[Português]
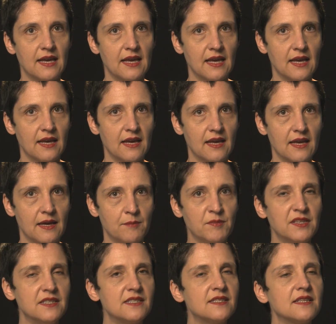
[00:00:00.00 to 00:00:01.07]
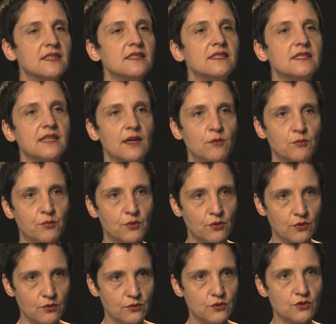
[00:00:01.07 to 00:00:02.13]
é me distanciar um
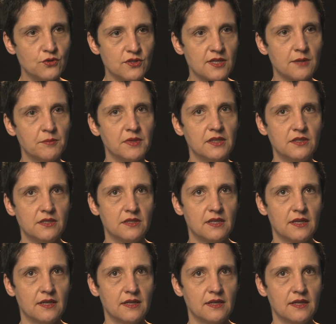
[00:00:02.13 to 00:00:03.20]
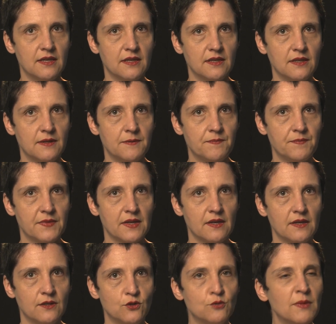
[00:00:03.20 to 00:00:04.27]
pouco justamente da, é,
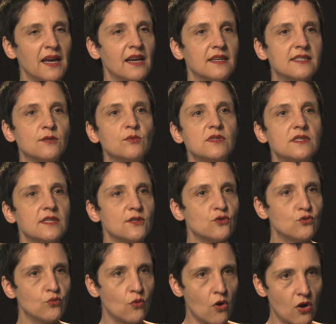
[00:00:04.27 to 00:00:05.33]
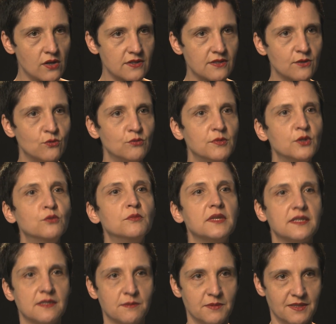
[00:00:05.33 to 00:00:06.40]
de uma relação incestuosa comigo
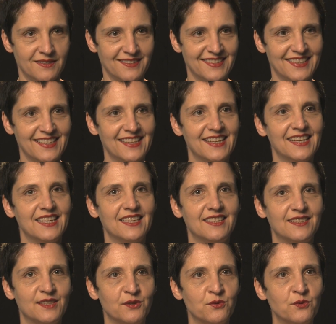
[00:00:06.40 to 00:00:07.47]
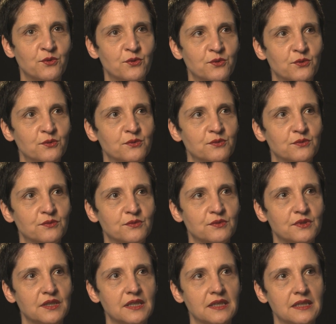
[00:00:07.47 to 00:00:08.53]
mesma. Né? Então,
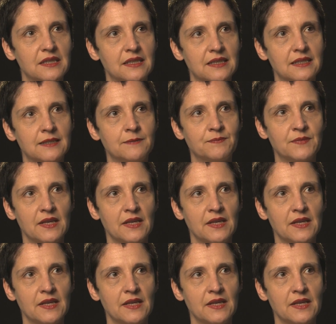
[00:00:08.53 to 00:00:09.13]
com, é,